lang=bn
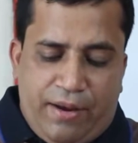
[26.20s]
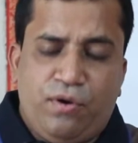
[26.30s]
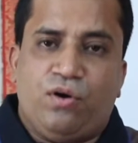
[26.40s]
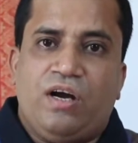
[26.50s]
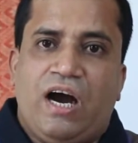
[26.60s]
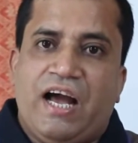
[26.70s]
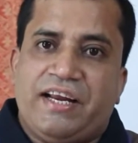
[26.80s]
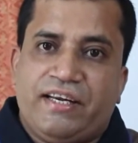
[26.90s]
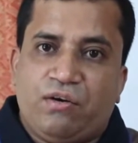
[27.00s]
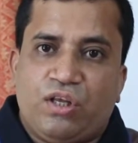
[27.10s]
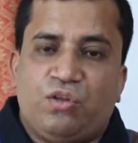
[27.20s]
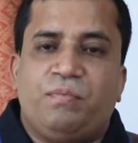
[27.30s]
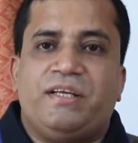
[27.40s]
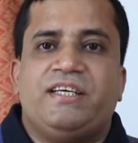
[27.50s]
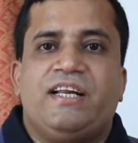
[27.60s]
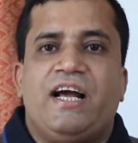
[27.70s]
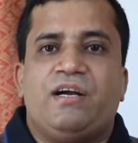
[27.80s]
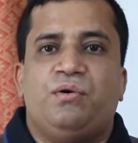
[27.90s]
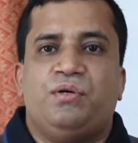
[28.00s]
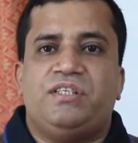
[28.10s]
এবং আরেকটি কথা তোমরা জেনে
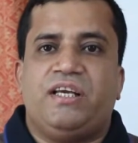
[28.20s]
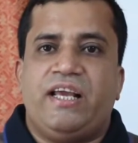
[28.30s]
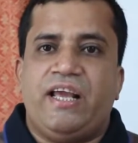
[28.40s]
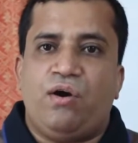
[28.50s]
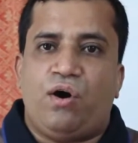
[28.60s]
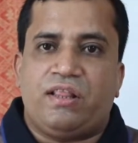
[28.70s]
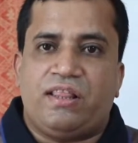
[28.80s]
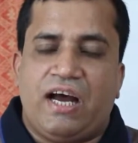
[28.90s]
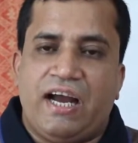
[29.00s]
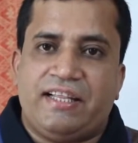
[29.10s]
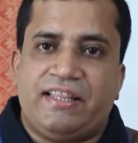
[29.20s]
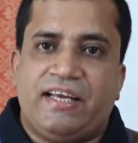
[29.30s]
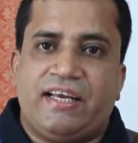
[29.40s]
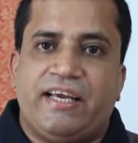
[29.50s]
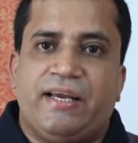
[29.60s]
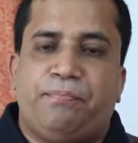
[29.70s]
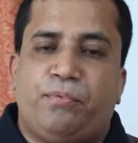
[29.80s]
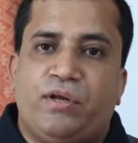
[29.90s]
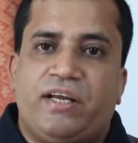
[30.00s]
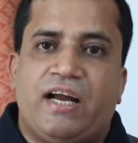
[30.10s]
রাখো যে এই অধ্যায় থেকে
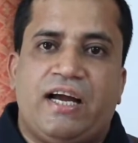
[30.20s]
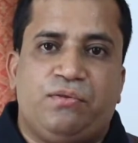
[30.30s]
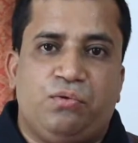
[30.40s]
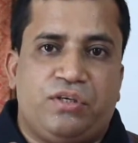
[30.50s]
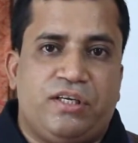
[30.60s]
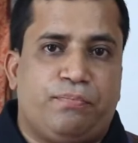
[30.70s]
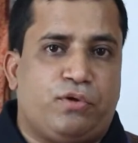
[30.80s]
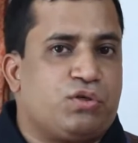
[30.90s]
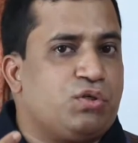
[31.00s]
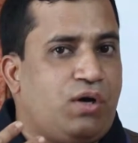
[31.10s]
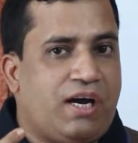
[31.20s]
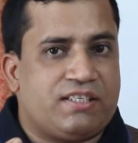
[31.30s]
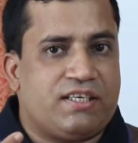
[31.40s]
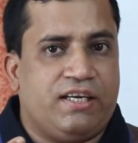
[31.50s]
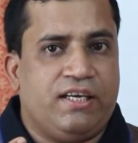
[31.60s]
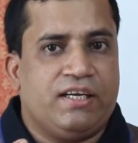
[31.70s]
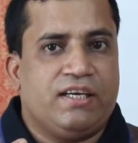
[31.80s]
পরীক্ষায় দুটি প্রশ্ন আসে